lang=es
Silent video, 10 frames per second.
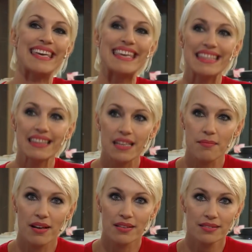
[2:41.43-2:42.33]

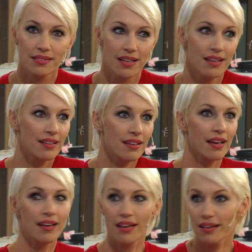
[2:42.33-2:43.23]
íntimas
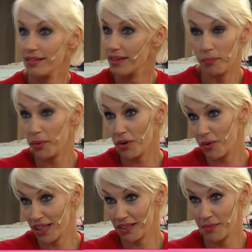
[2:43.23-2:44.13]
Que, puedo
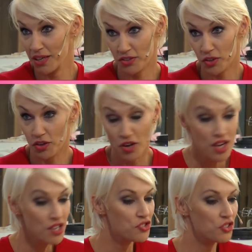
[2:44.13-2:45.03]
guardármelo yo.
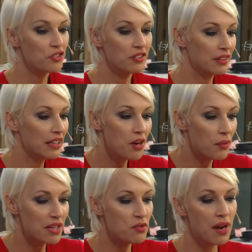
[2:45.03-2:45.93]
yo no quiero
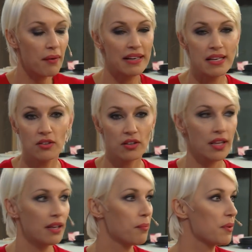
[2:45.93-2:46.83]
abrir un abanico
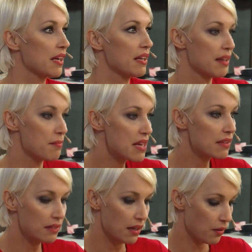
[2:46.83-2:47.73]
de. Porque
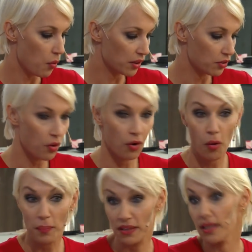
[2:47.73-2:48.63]
también cuando
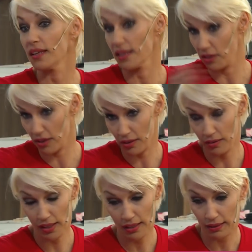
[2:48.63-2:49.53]
opiné, y en,
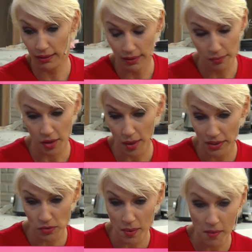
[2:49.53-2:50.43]
el
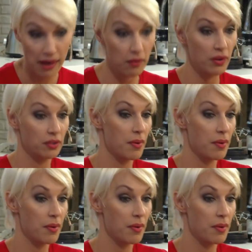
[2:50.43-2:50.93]
programa de tu mamá, cuando me